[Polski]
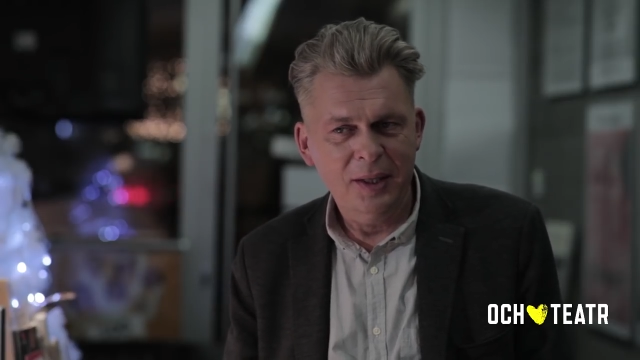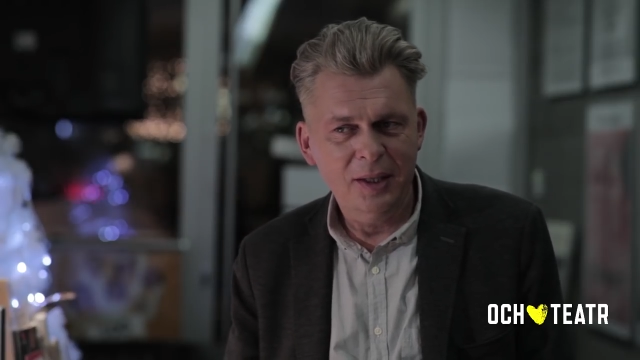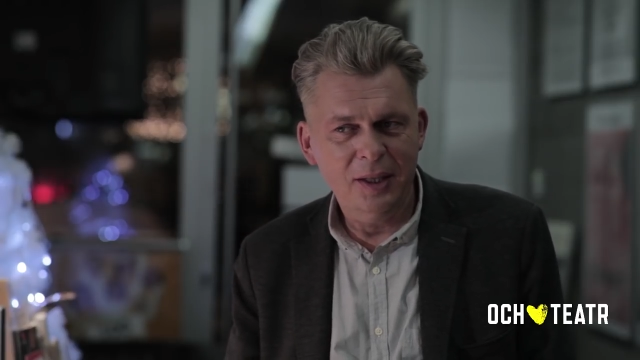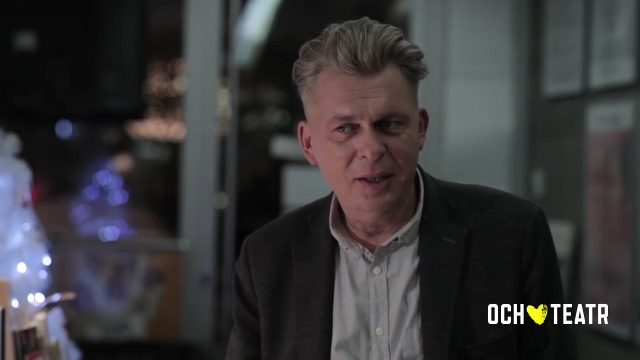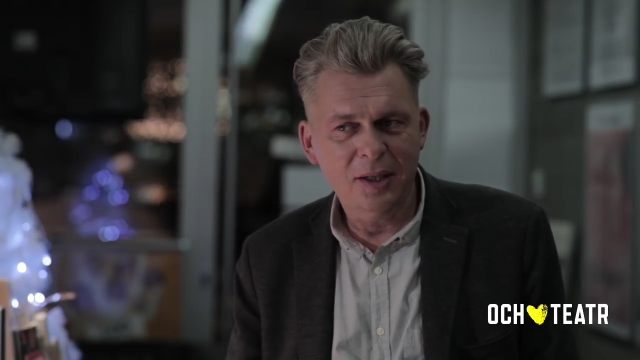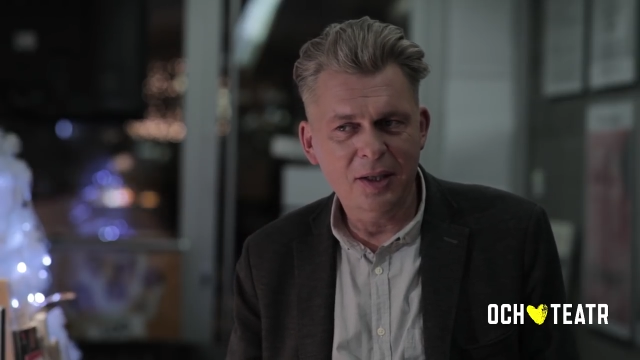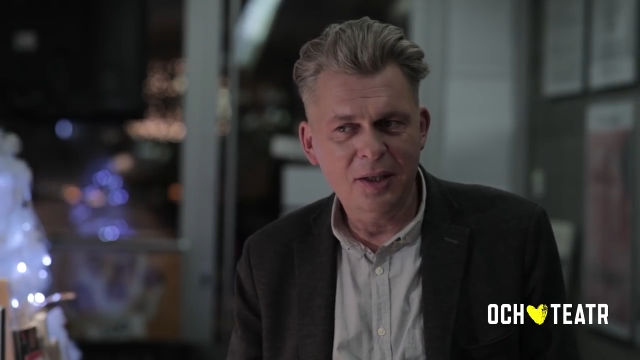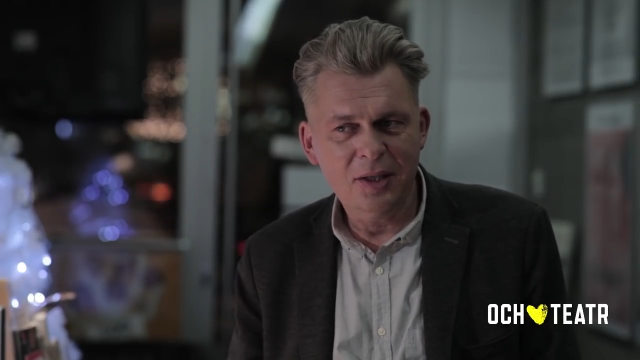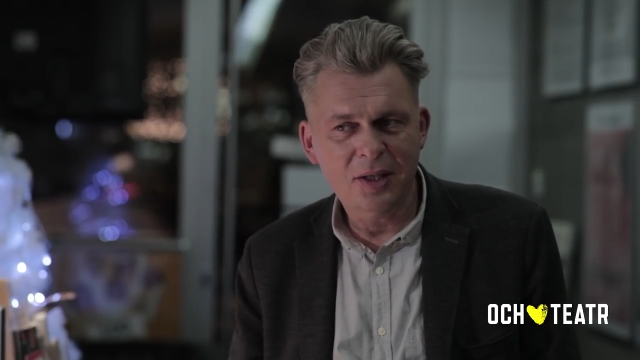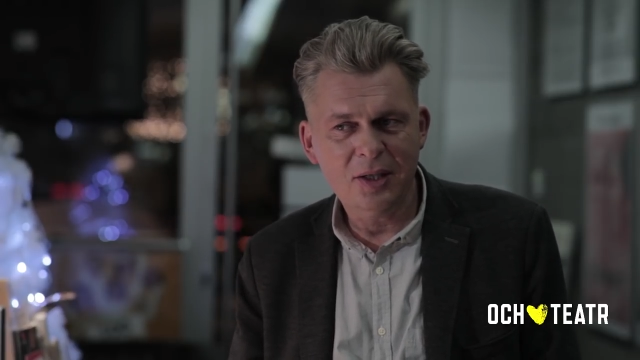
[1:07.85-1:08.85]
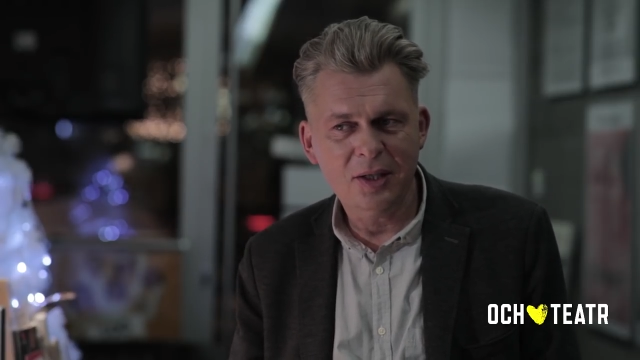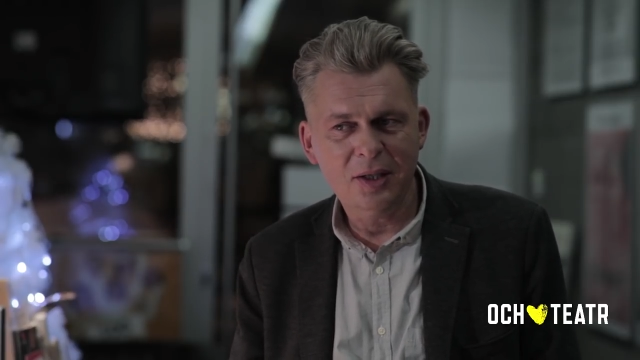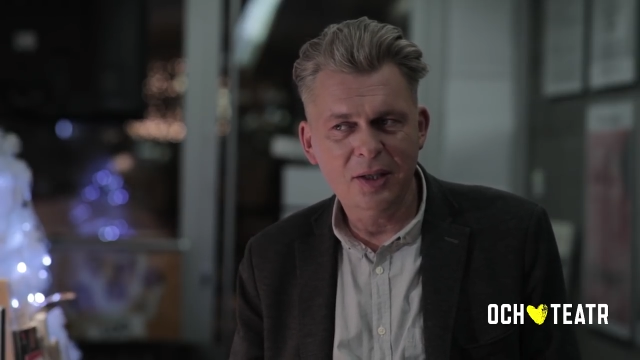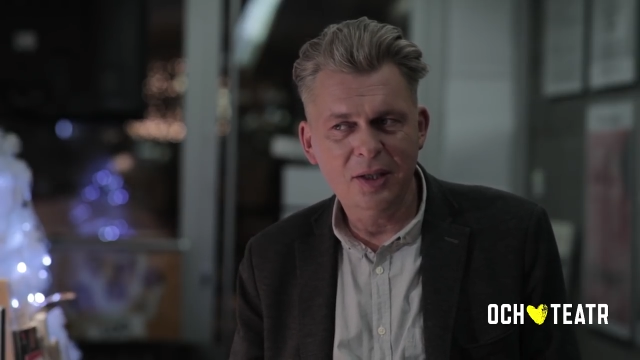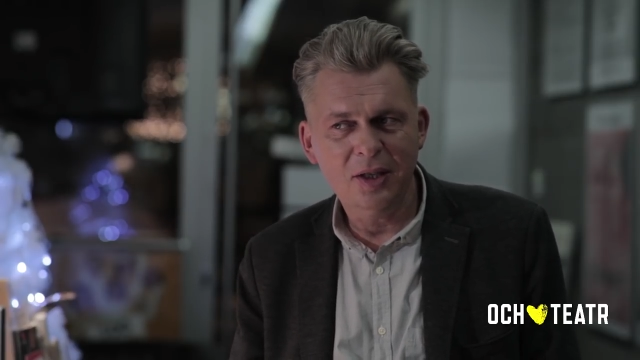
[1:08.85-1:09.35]
jeden z
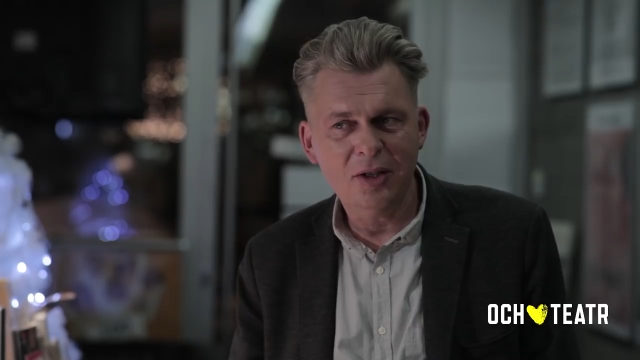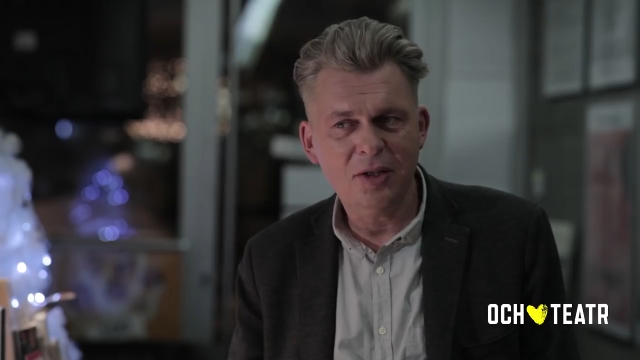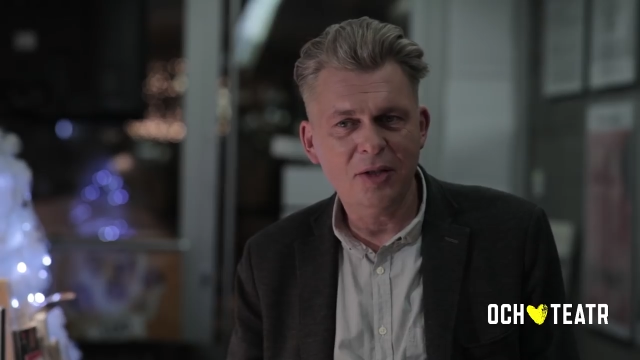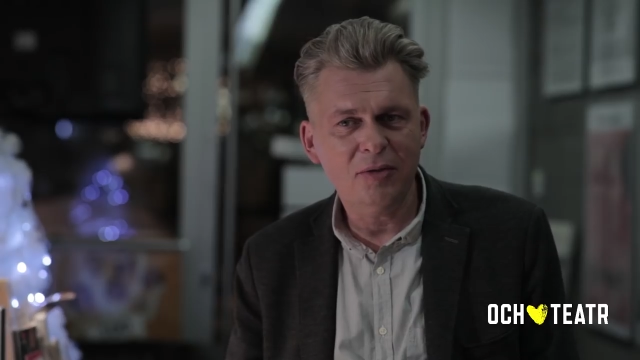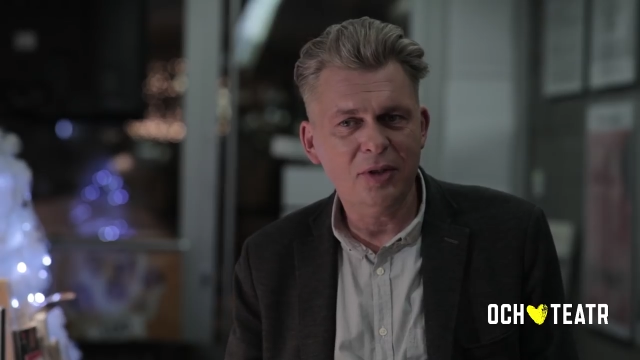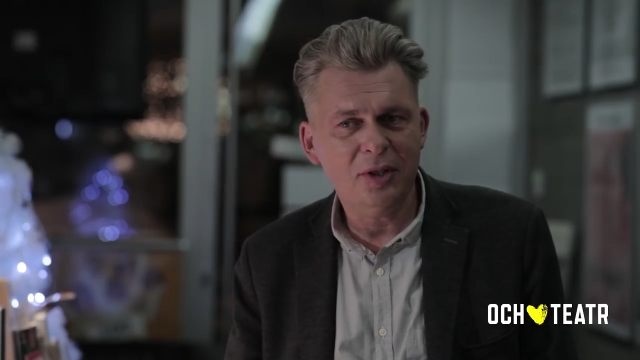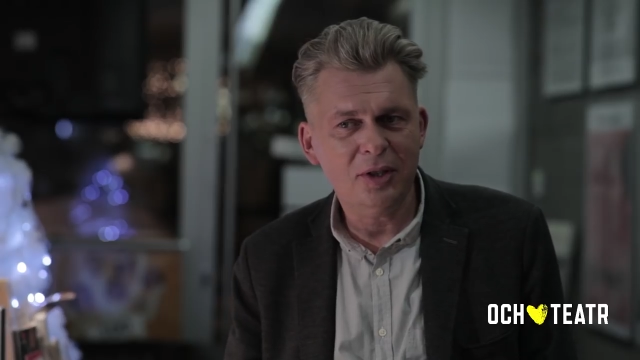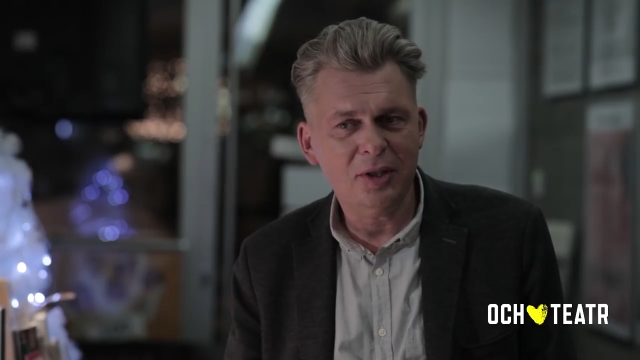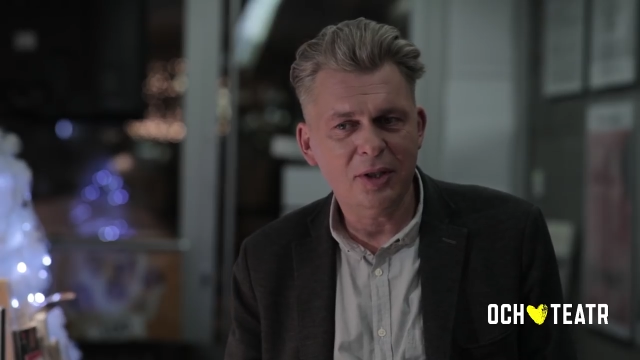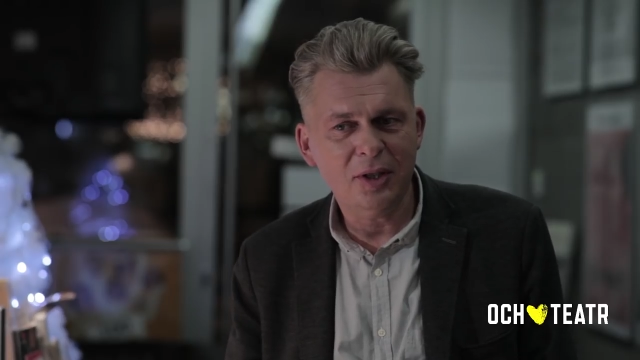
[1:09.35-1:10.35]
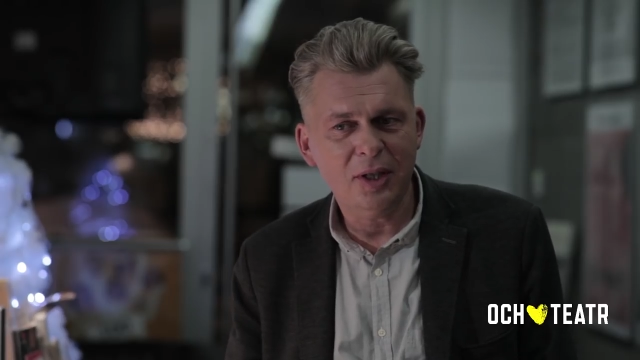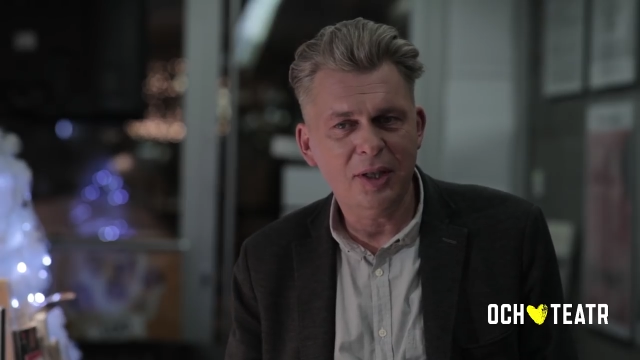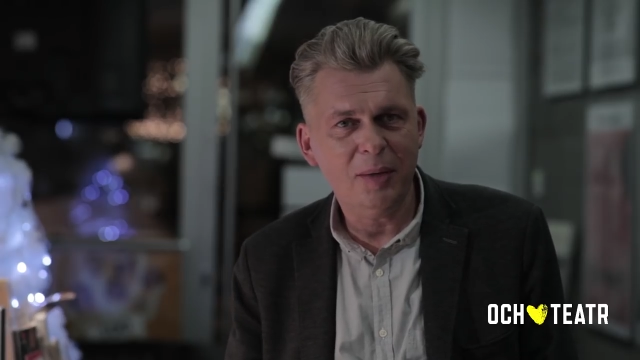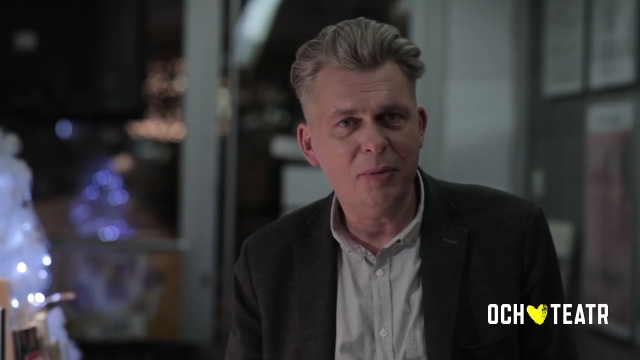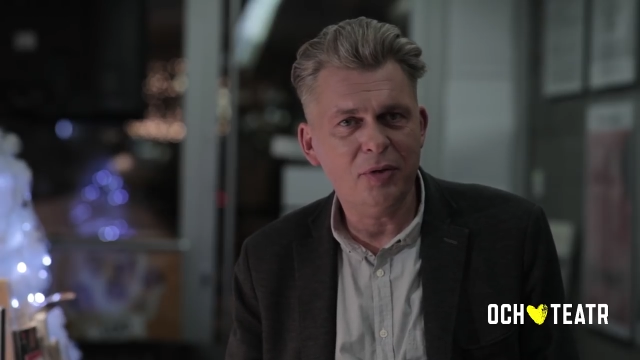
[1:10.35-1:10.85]
y, nieodzownych y,
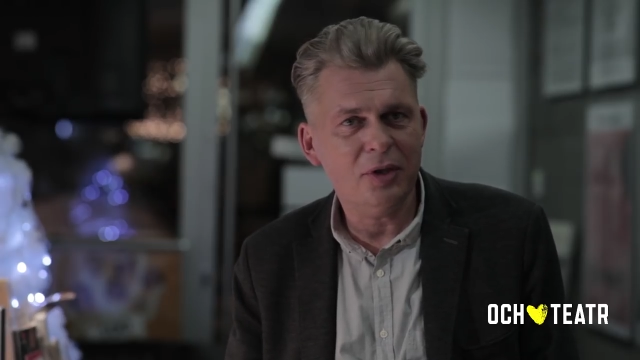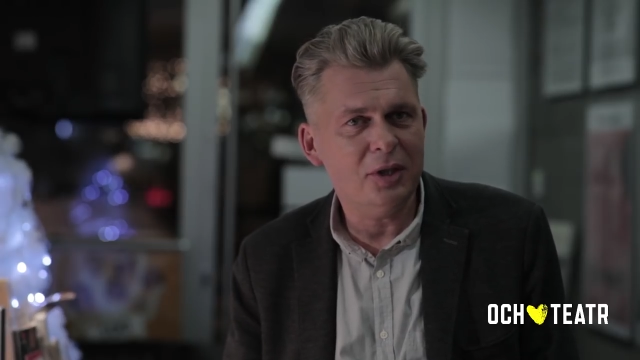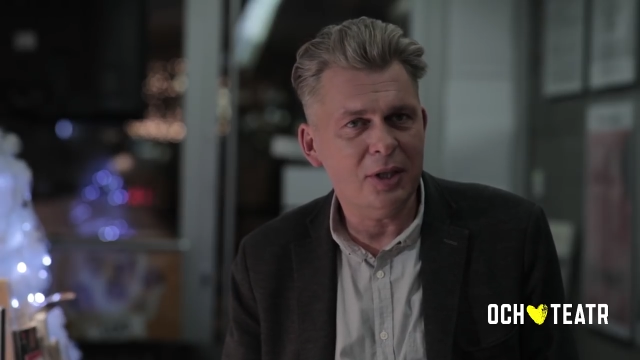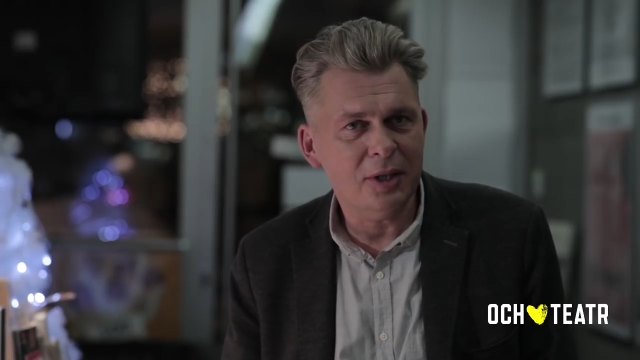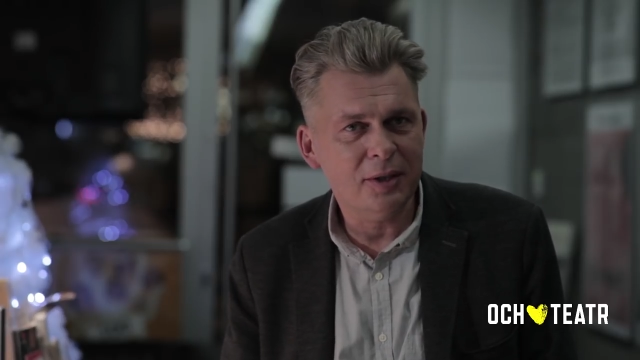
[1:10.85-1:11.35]
etapów życia.